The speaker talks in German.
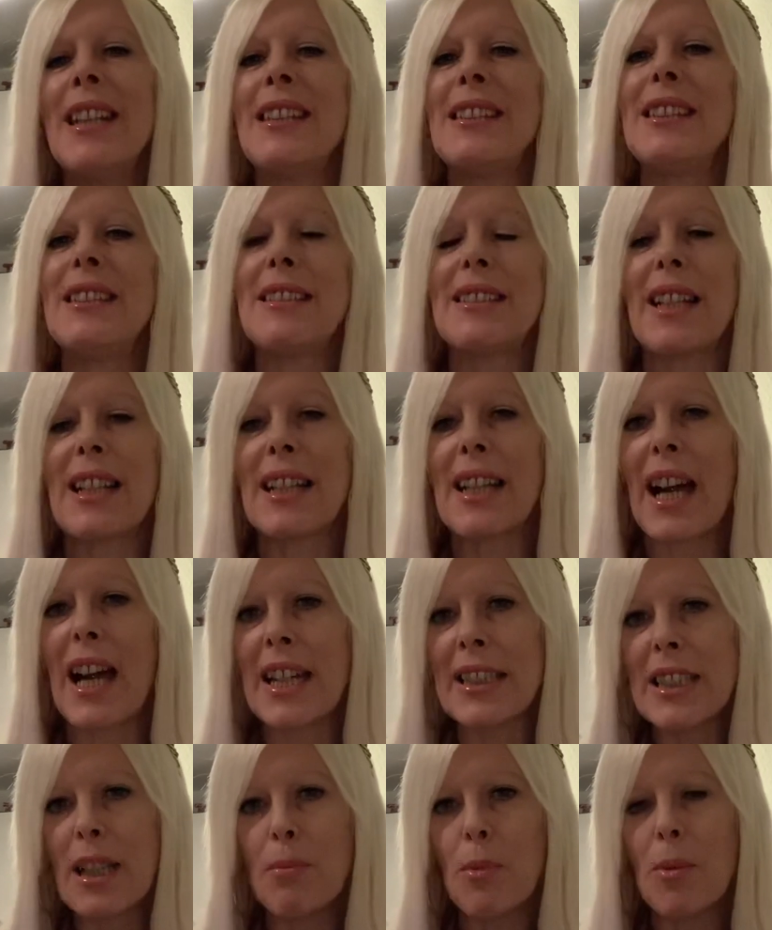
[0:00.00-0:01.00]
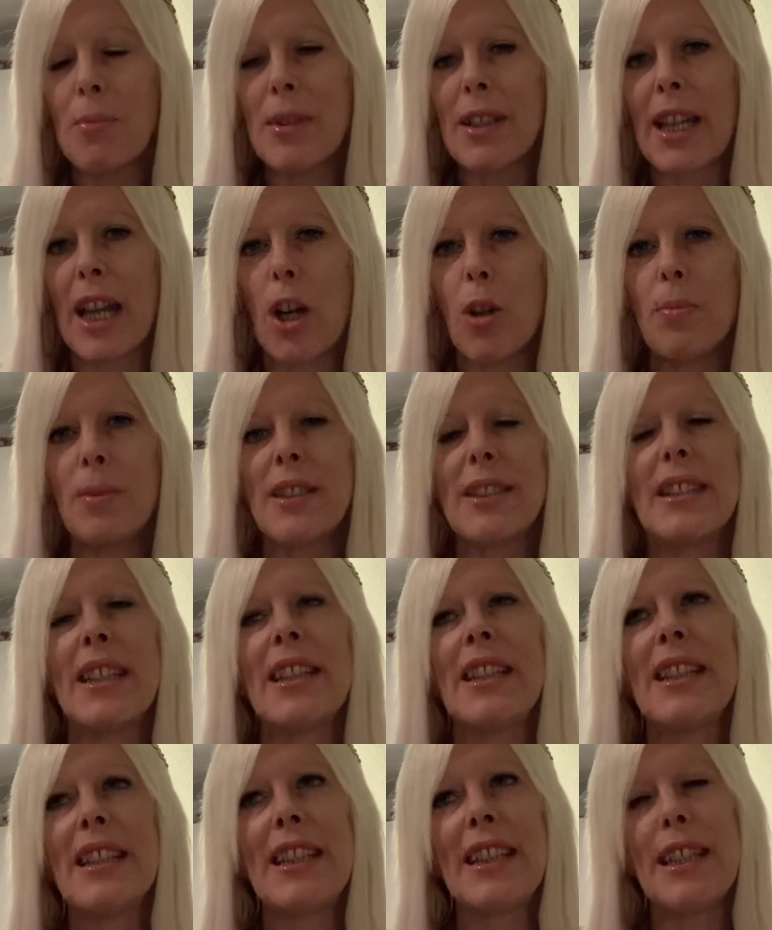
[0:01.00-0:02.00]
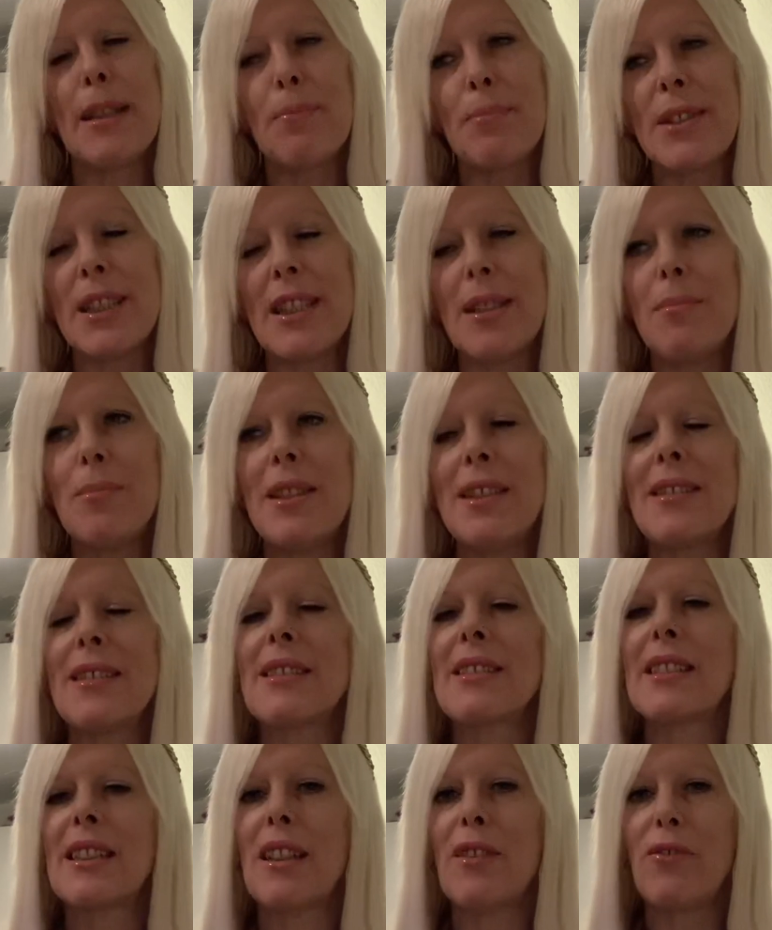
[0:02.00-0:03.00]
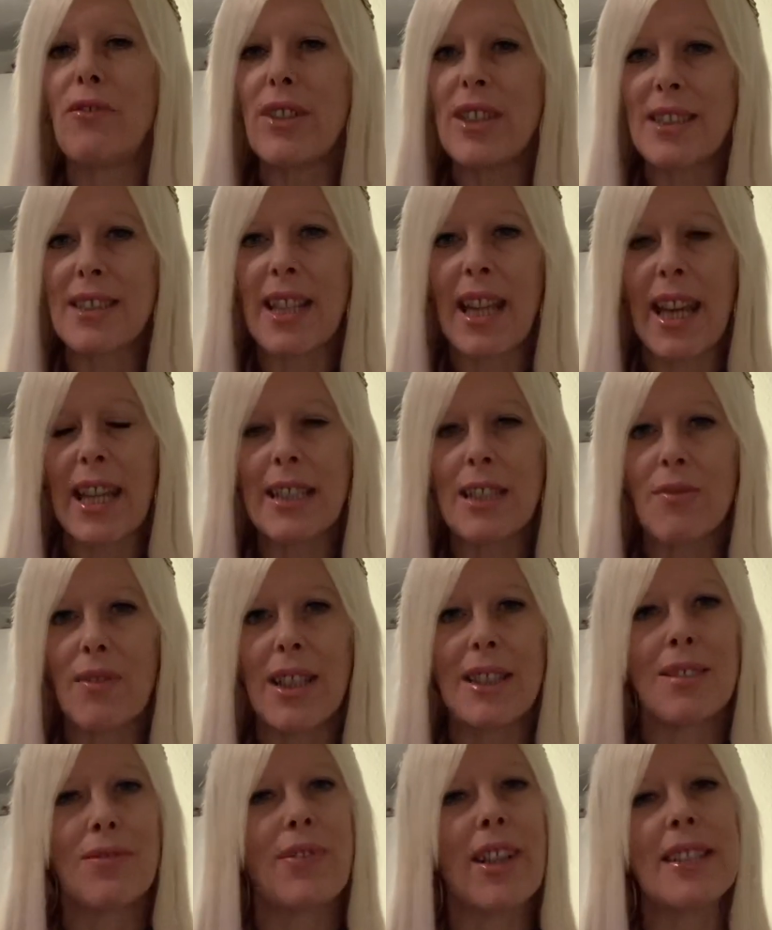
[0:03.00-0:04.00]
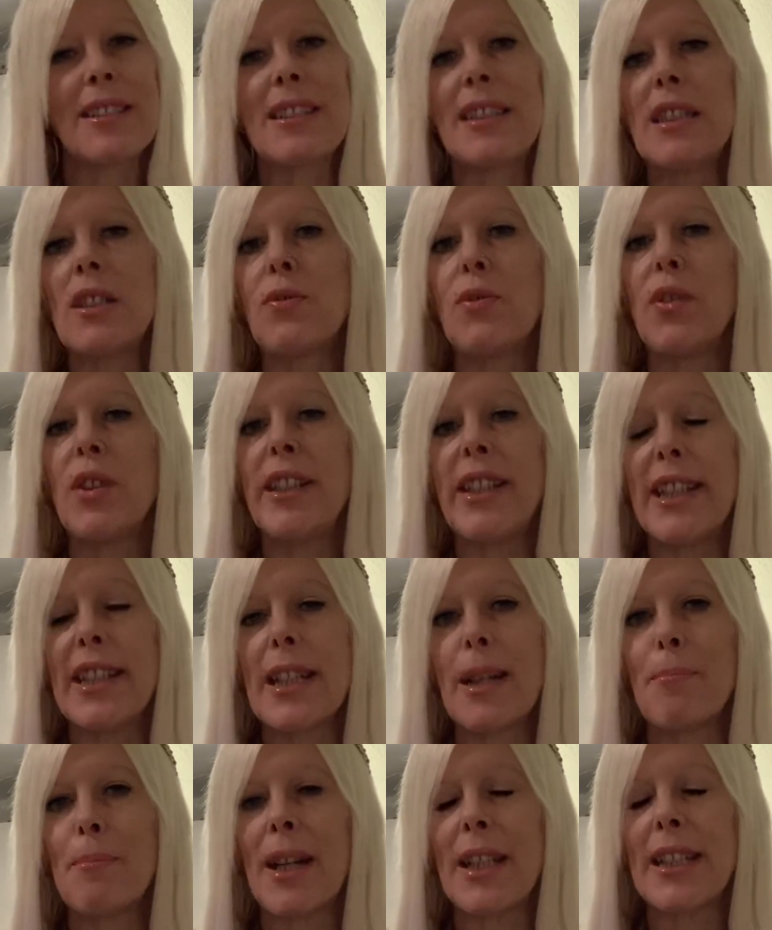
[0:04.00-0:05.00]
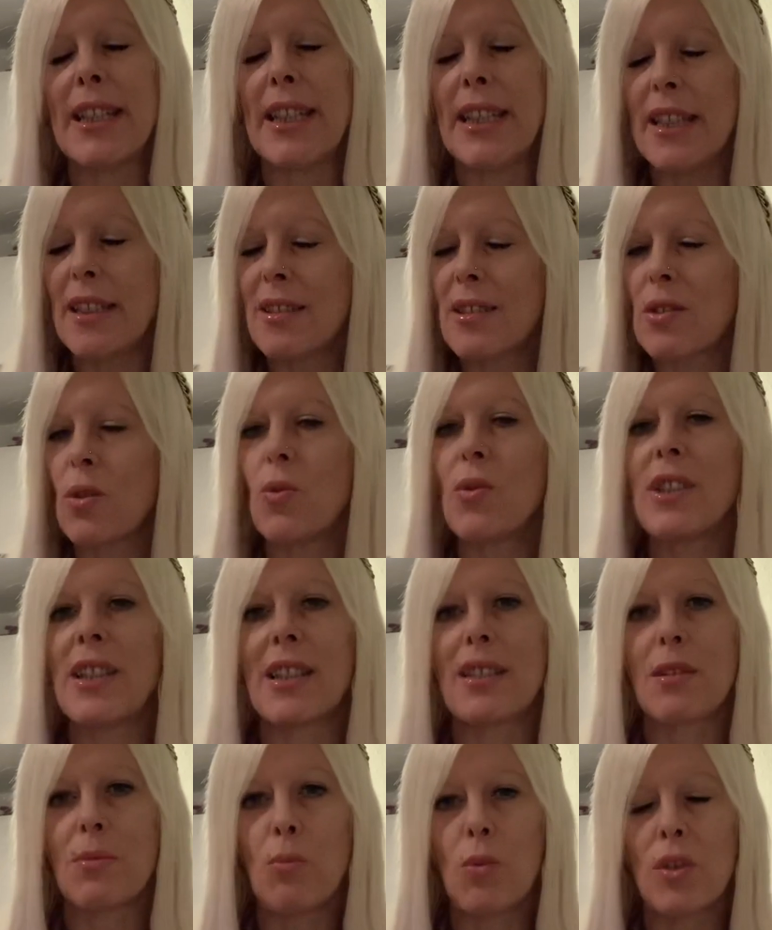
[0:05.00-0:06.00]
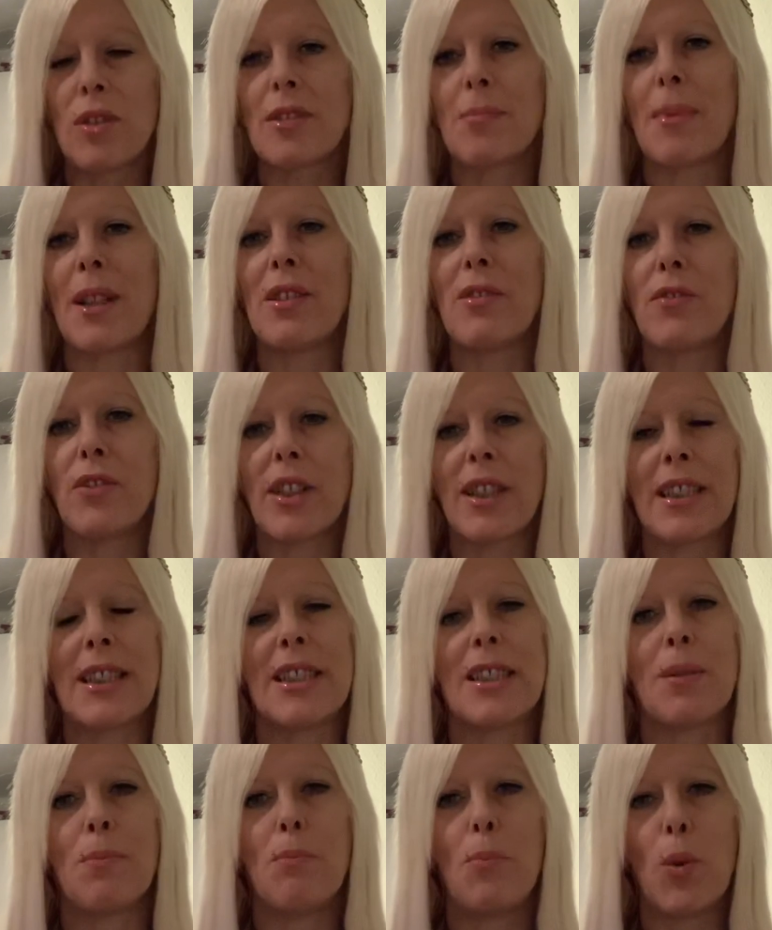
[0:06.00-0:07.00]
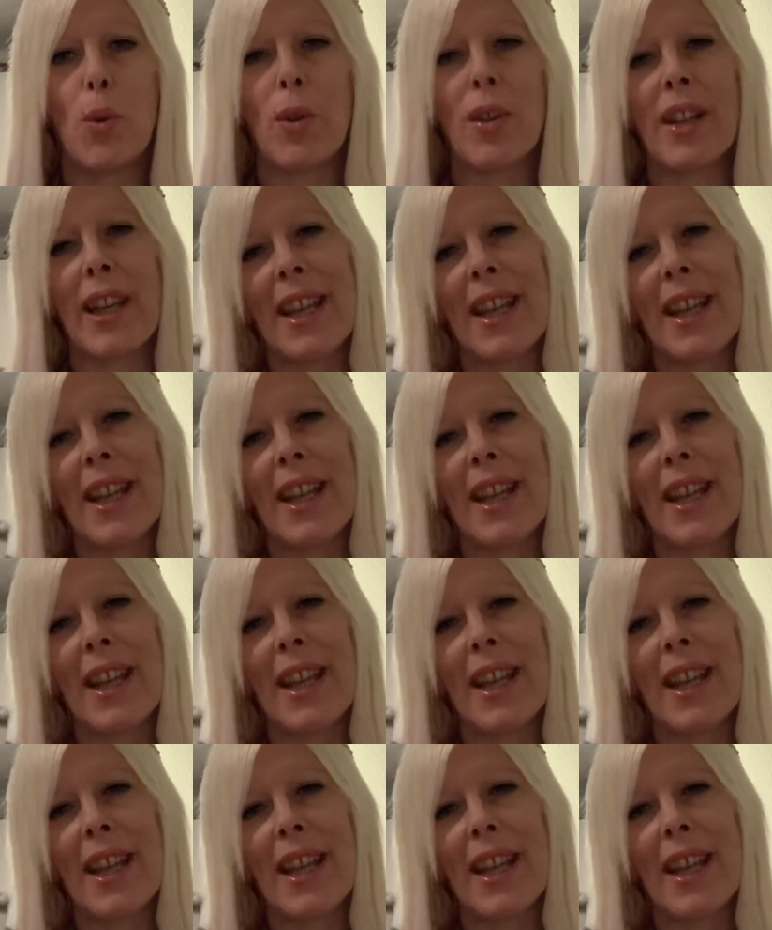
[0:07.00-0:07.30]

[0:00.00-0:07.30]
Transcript: Dieser Kardamom, glaube ich, gibt ihm dieses gewisse Etwas, was nicht für jedermann ist und das muss man wirklich mögen.